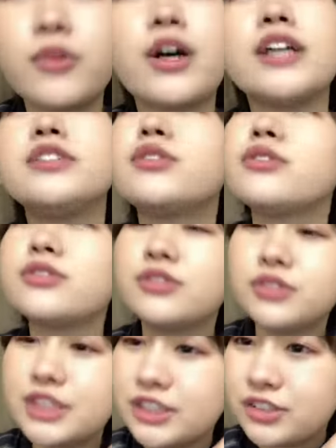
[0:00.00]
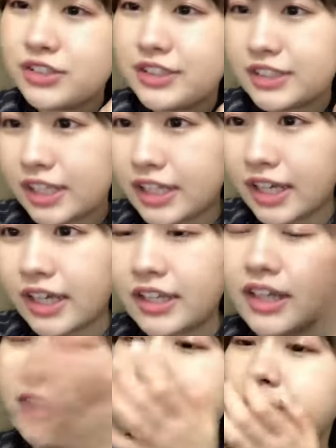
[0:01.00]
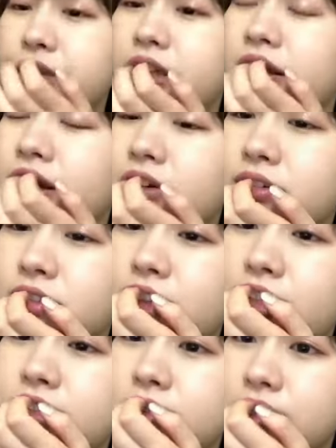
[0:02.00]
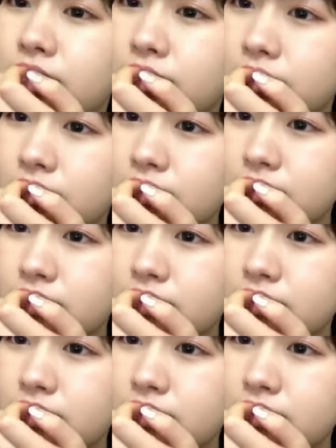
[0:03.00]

う会場の空気吸いに来ただけですみたいな天空になりそうだけど。